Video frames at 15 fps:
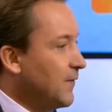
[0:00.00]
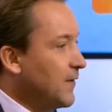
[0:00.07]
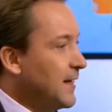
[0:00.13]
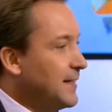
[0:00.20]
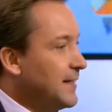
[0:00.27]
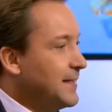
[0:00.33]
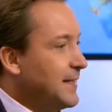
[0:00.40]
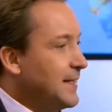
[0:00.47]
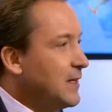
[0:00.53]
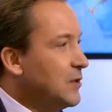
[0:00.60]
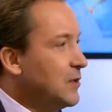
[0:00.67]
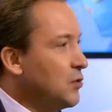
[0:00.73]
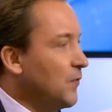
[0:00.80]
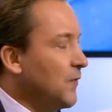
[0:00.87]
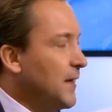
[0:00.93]
В конце
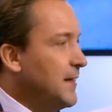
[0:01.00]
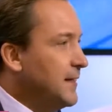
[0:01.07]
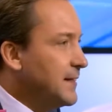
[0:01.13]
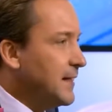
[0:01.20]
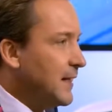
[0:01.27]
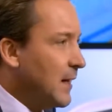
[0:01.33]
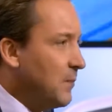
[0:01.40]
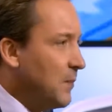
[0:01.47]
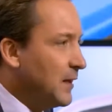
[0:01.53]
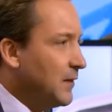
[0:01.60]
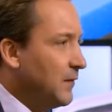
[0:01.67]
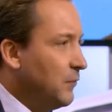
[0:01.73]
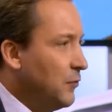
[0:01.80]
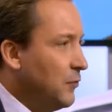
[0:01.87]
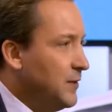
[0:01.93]
концов, они
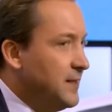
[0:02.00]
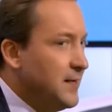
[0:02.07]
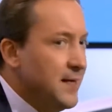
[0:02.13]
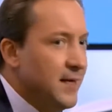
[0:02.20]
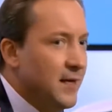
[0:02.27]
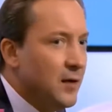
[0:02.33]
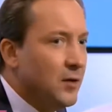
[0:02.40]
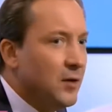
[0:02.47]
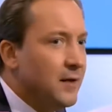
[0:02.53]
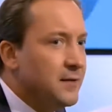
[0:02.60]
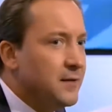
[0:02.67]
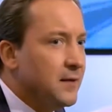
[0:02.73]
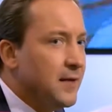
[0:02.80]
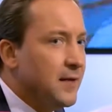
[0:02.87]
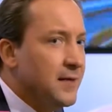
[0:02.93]
зарабатывают деньги и
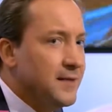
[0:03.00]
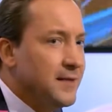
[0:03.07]
тратят